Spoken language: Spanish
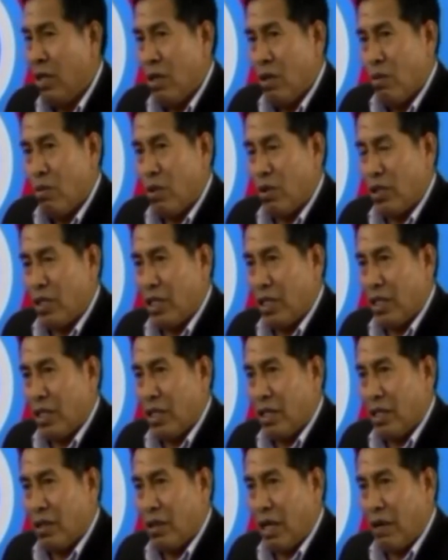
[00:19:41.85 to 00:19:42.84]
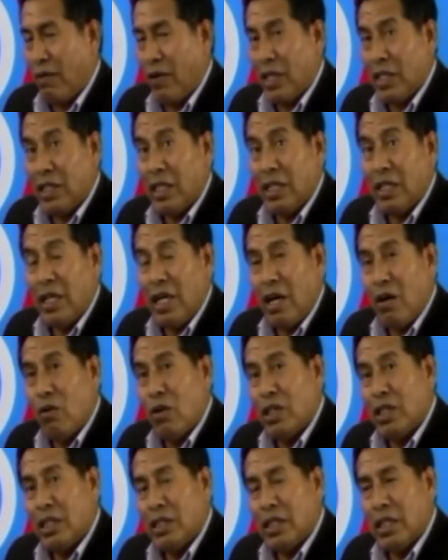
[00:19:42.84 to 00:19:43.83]
porque a falta de
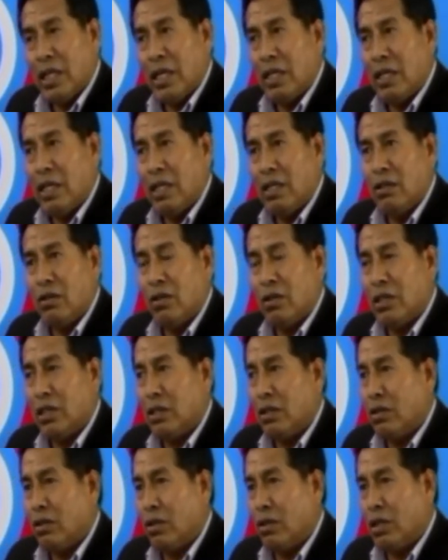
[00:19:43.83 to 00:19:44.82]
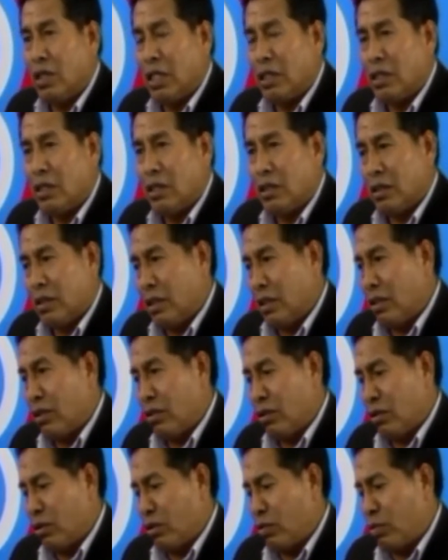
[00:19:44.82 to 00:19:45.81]
agua de ese canal no no las, eh,
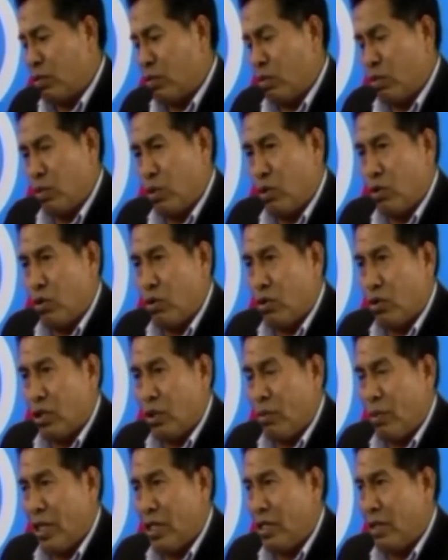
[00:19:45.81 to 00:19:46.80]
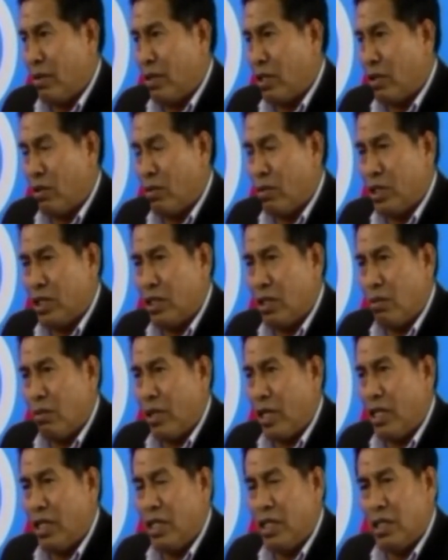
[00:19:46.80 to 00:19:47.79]
los productos de pan llevar como es el
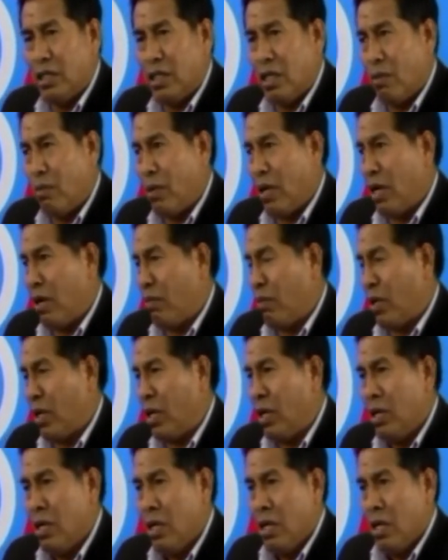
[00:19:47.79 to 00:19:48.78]
maíz, la papa